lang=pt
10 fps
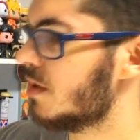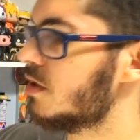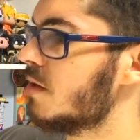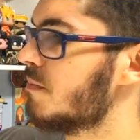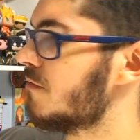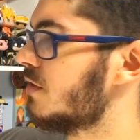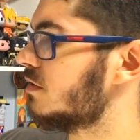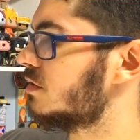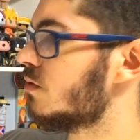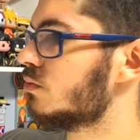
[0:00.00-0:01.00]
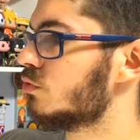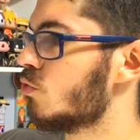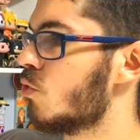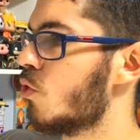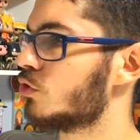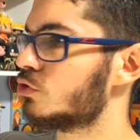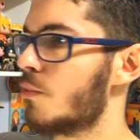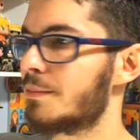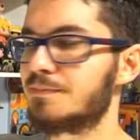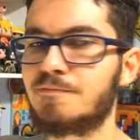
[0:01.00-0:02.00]
E que perfeição o
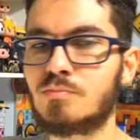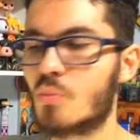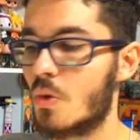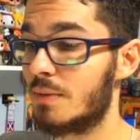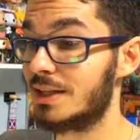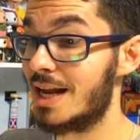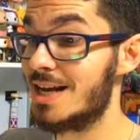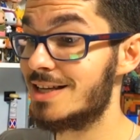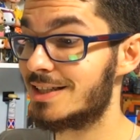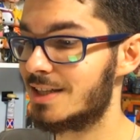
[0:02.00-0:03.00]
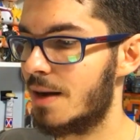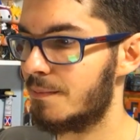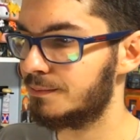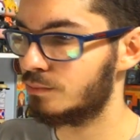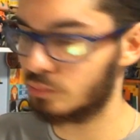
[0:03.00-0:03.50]
gosto. Uma delícia.